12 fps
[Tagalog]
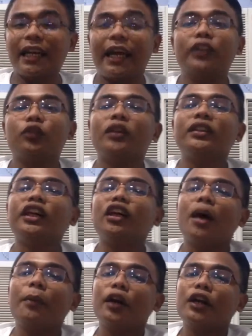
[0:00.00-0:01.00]
sa karing 20
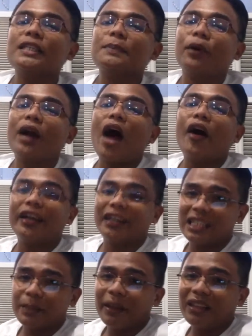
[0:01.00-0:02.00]
kilometers per hour
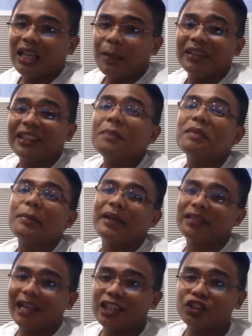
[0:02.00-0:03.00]
nga speed limit
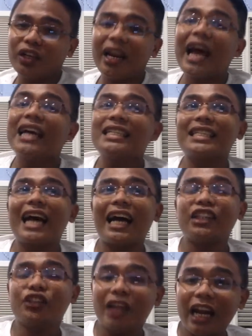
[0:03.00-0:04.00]
implementation
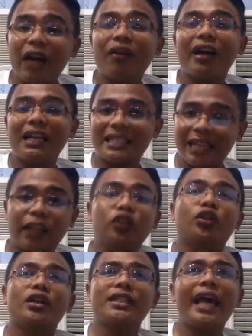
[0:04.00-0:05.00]
sa General
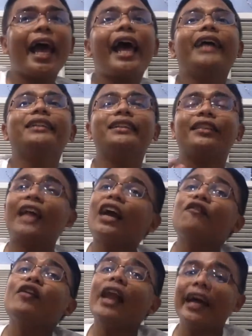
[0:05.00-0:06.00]
Santos. And
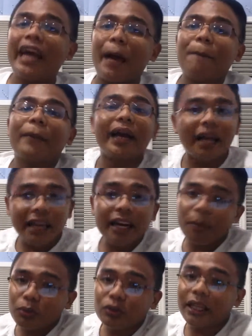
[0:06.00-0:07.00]
thankful I am kay gani
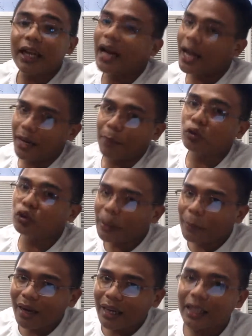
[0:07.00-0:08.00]
nang bunta gani mo to
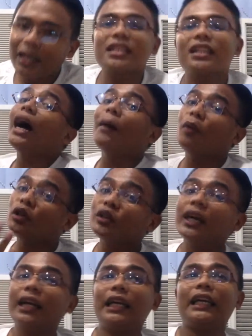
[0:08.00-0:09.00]
gibalita na sa uh, mo
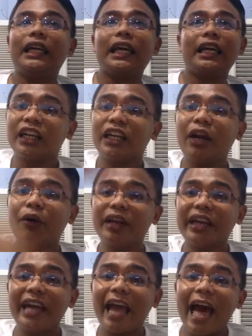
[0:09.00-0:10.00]
to gani gi,
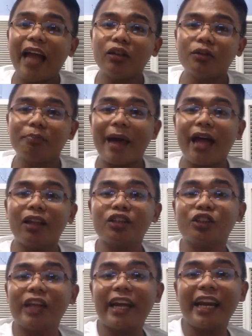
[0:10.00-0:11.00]
giri Ellen Melon
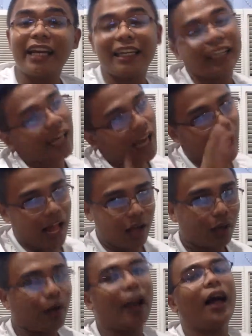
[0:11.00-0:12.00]
channelin nila ang
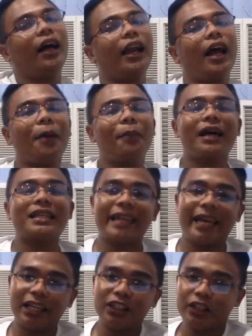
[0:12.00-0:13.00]
wala ang mga
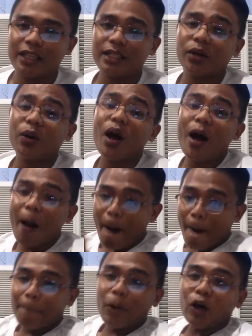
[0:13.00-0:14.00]
signages. So,
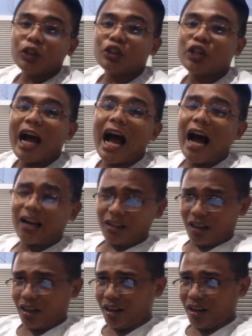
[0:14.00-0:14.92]
mo to siya ang